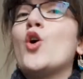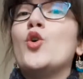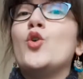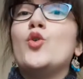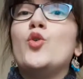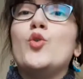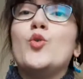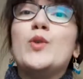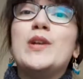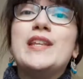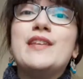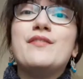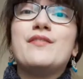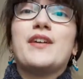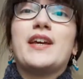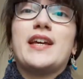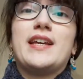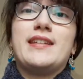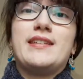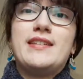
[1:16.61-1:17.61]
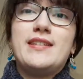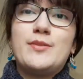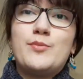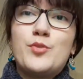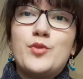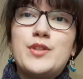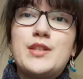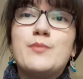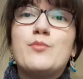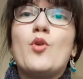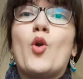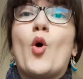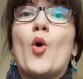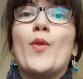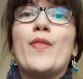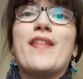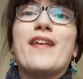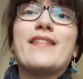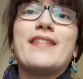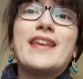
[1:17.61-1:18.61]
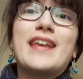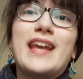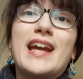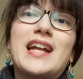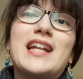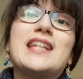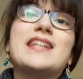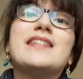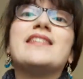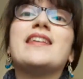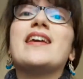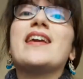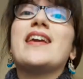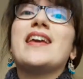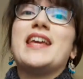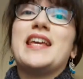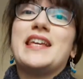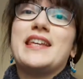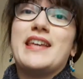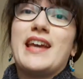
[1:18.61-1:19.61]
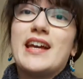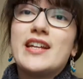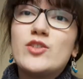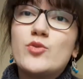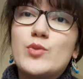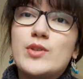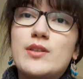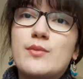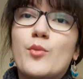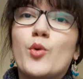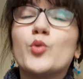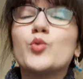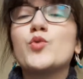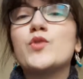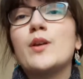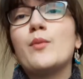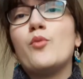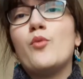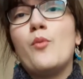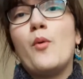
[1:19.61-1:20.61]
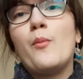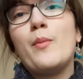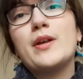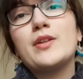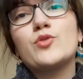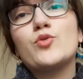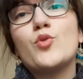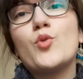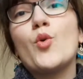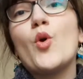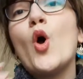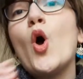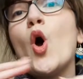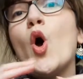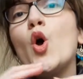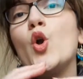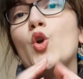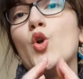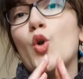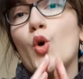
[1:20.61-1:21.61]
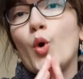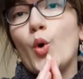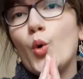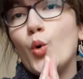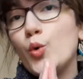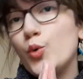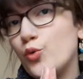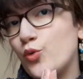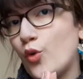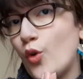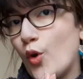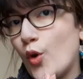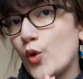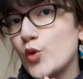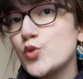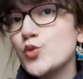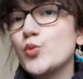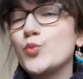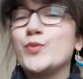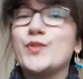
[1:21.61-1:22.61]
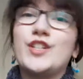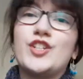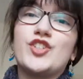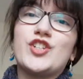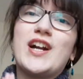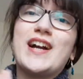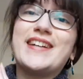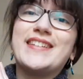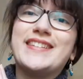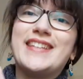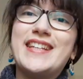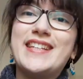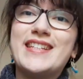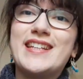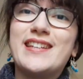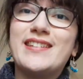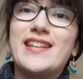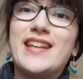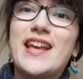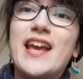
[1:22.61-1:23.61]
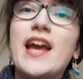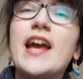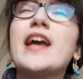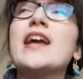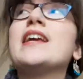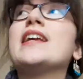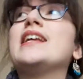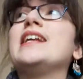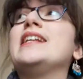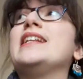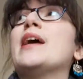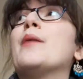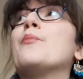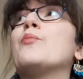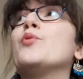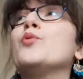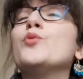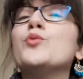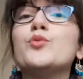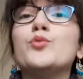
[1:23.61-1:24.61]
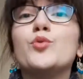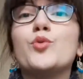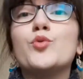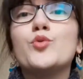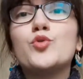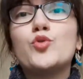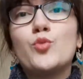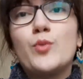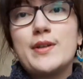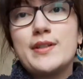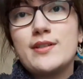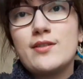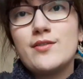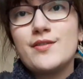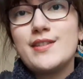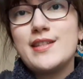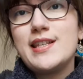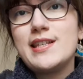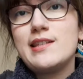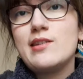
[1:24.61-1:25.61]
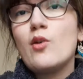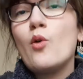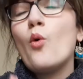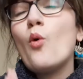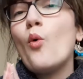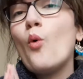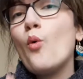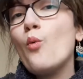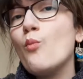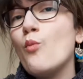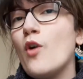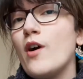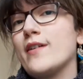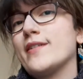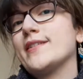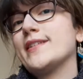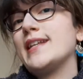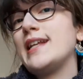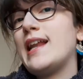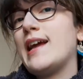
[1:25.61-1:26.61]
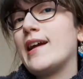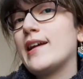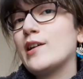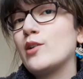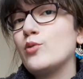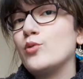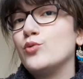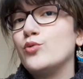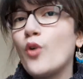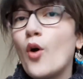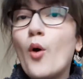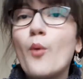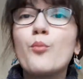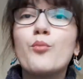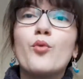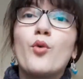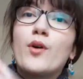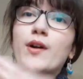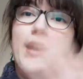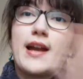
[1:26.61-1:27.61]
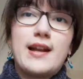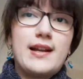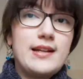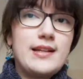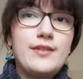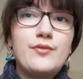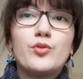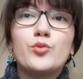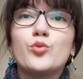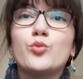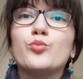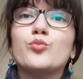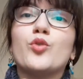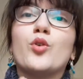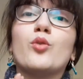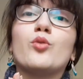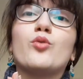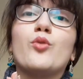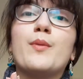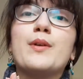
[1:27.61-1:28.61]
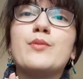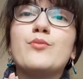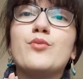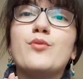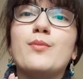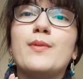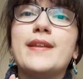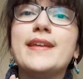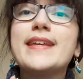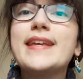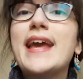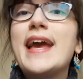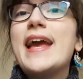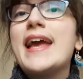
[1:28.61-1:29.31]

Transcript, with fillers: le livre est disponible en intégralité et gratuitement tout simplement parce que leurs auteurs sont déjà décédés il y a plus de 70 ans au moins. C'est la règle d'or pour qu'un livre tombe dans le domaine public